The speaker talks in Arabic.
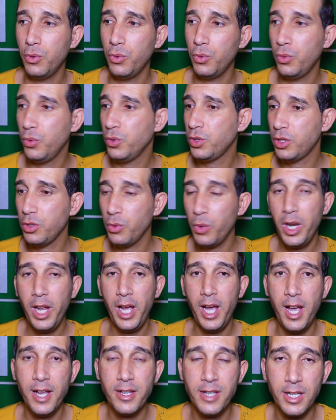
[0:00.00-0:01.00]
وش هو
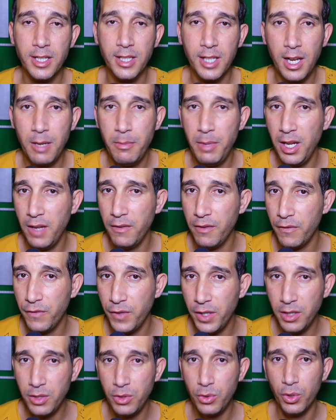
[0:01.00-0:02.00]
الحاجه اللي تكلم عليها في
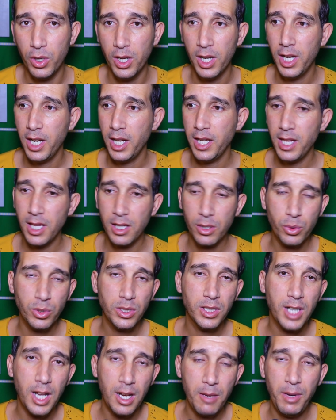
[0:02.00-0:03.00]
الفيديو اذا
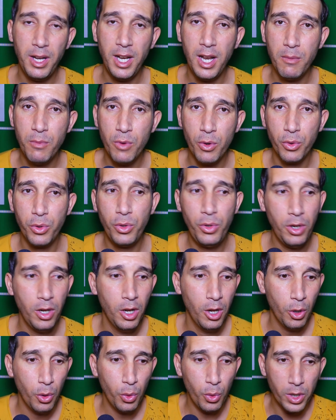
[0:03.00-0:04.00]
كنت تتكلم على موضوع
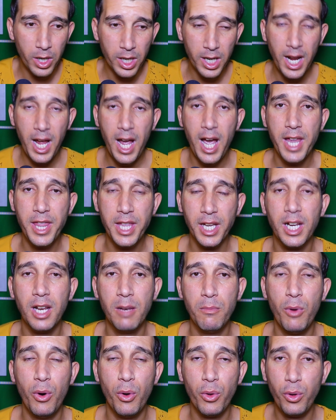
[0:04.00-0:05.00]
وراح هذاك
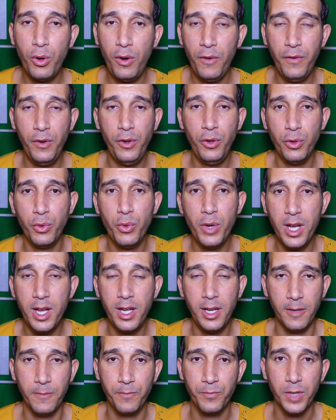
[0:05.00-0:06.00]
الموضوع في
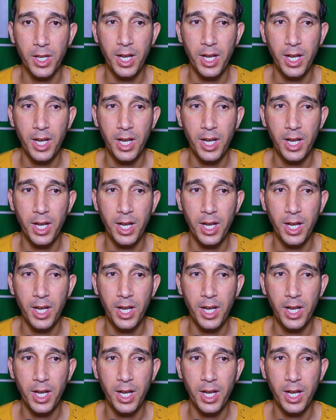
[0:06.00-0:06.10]
العنوان